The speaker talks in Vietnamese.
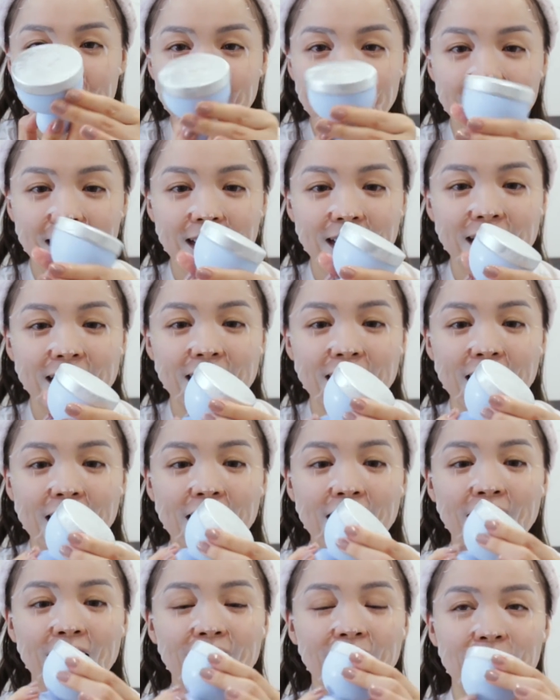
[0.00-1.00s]
Cái này
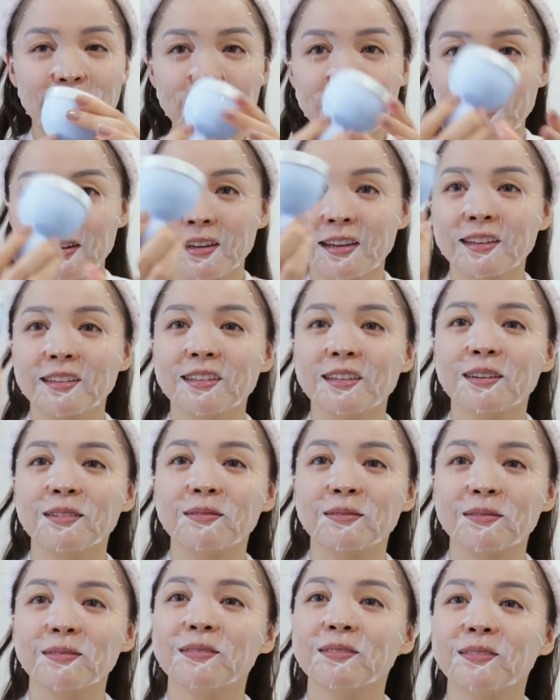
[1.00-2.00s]
là, em biết cái này là gì không?